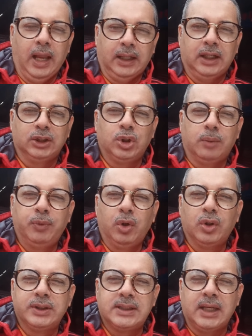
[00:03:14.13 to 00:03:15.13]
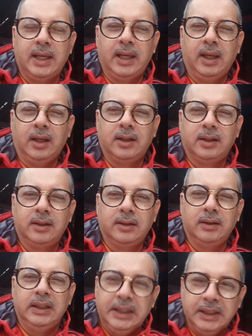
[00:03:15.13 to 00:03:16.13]
একটা শব্দ হচ্ছে
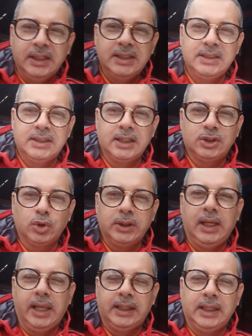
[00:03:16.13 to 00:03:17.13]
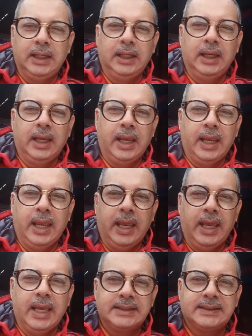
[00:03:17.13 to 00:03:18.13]
ইংরেজিতে যদি লিখি
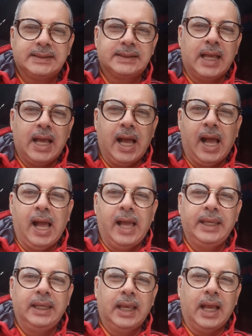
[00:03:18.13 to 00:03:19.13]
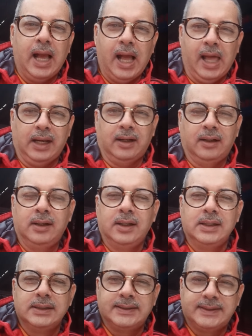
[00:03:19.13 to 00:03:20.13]
এস আই আর
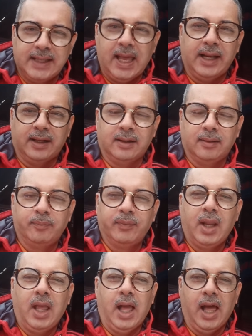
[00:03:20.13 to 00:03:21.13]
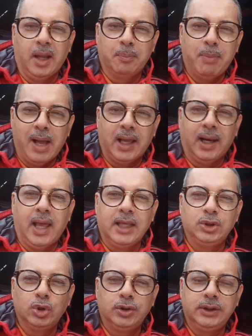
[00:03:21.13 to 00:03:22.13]
সার আর
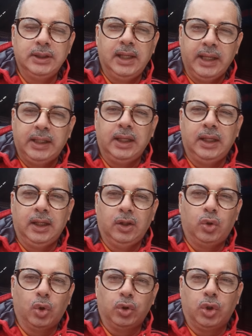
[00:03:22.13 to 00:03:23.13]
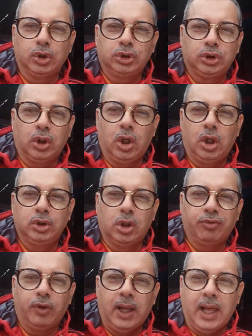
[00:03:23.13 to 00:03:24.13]
বাংলায় যদি লিখি দন্তস্ব
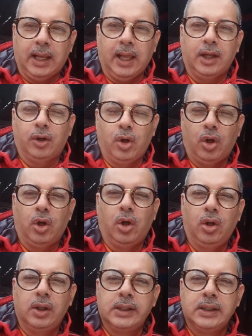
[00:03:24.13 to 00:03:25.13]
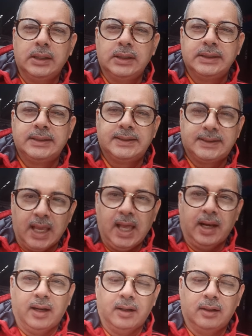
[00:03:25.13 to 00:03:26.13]
জফলা আকার র
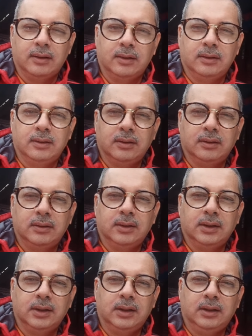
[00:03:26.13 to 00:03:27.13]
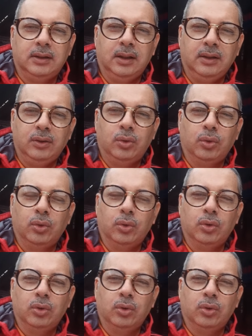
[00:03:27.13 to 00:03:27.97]
স্যার কিন্তু